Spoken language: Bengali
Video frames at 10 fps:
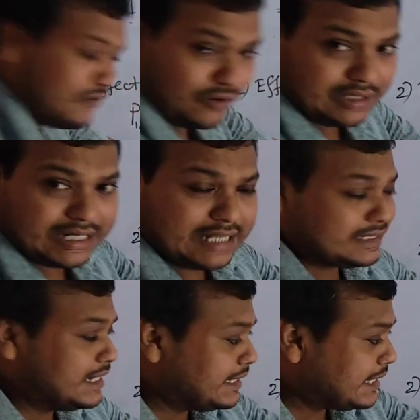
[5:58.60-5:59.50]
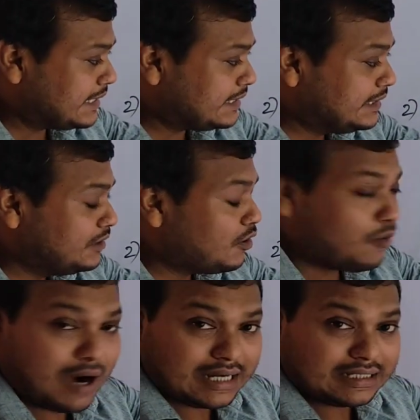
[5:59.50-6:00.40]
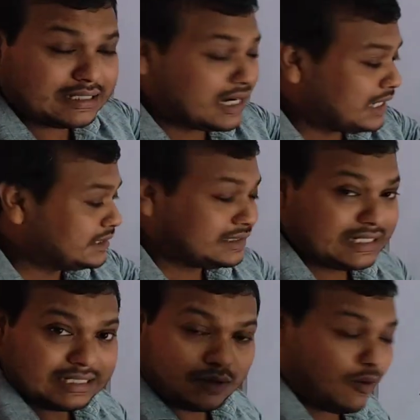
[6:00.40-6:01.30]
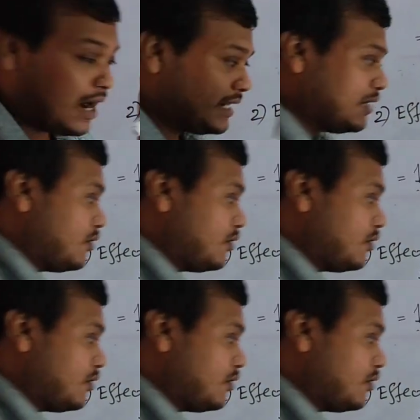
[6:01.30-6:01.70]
এটা ভোল্টে আছে এটাকে কিলো ওয়াট আছে তাহলে এটা ওয়াটে